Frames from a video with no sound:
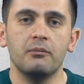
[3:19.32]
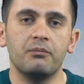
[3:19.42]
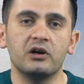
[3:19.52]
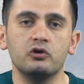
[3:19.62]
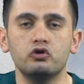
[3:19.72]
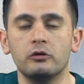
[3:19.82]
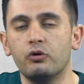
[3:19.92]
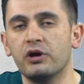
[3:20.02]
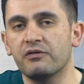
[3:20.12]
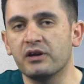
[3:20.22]
Bakın şöyle bir
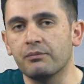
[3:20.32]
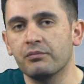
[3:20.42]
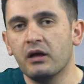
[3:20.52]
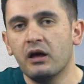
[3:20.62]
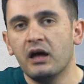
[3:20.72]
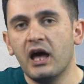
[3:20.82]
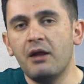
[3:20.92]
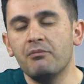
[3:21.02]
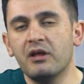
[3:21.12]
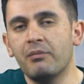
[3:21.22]
örnek vereyim.
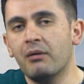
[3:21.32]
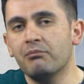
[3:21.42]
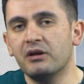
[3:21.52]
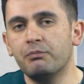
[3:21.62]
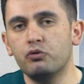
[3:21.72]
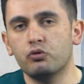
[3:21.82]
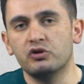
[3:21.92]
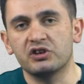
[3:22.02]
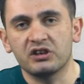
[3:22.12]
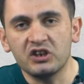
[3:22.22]
Elimde ben bir
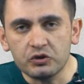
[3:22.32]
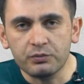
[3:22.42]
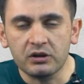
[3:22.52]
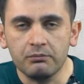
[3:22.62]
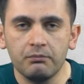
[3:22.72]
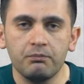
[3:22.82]
psikolojik danışmanım,